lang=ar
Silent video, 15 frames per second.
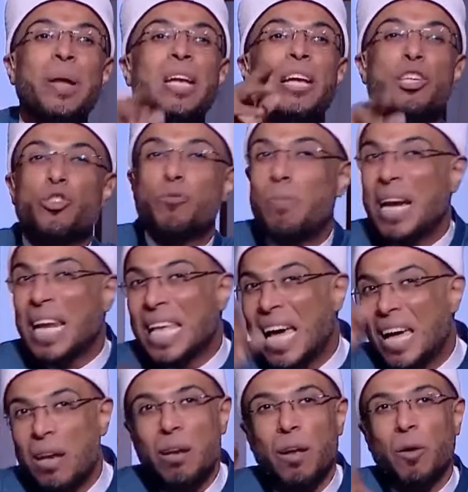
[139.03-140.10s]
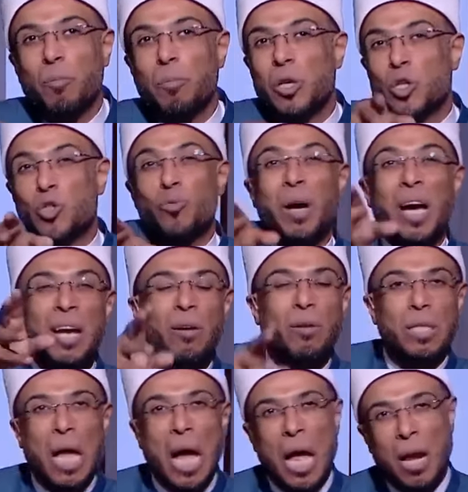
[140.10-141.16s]
ملناش ملجا الا ربنا
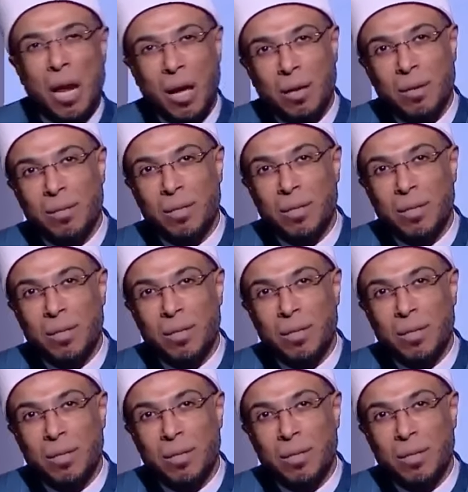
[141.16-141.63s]
سبحانه وتعالى